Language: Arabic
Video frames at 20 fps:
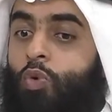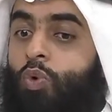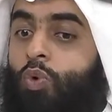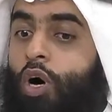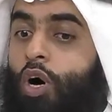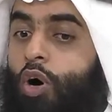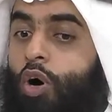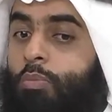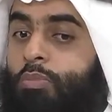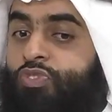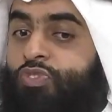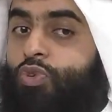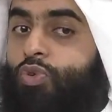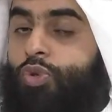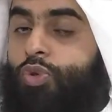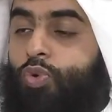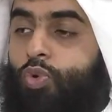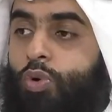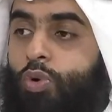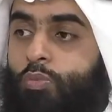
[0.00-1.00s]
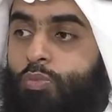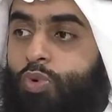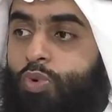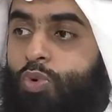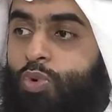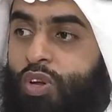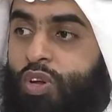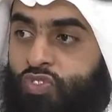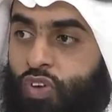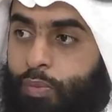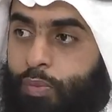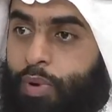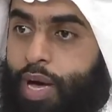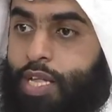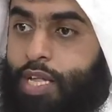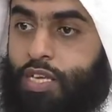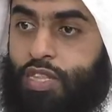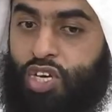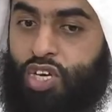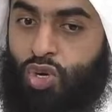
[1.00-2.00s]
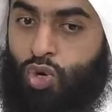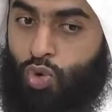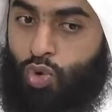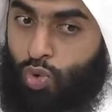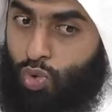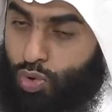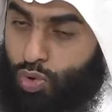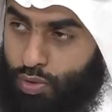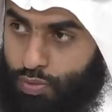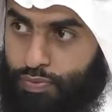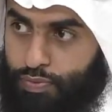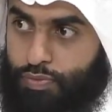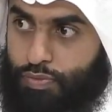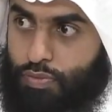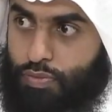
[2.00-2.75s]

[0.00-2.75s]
والمفروض أن أمه اللي في البيت يذكرونه